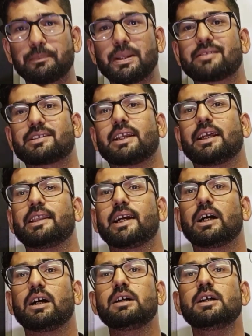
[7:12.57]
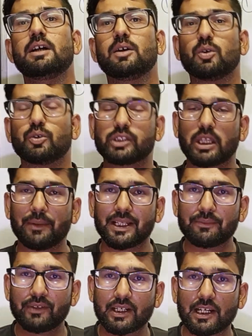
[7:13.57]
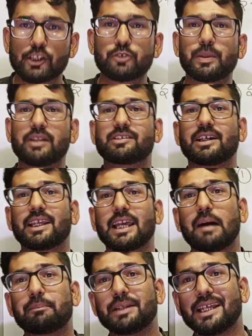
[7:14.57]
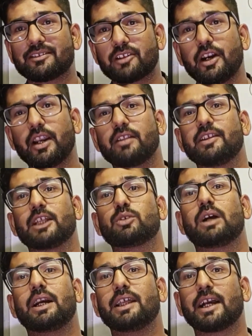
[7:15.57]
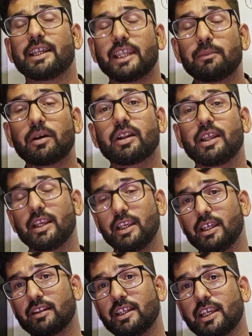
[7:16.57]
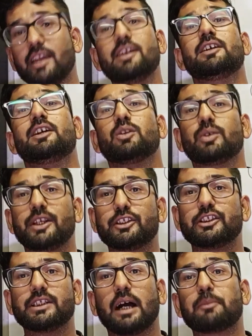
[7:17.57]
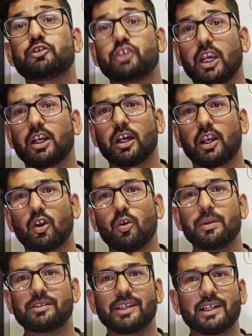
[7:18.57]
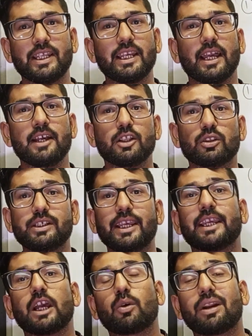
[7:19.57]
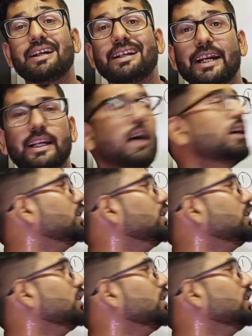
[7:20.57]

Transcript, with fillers: प्रेस करके देखा उसके बाद फिर क्लच प्रेस करके आपने एक्सलेटर दिया तो गाड़ी आगे नहीं बढ़ रही है गियर दे के तो ये चीज़ आप चेक कर रहे हो बेसिक ठीक है तो ये क्या हो रहा है डेटा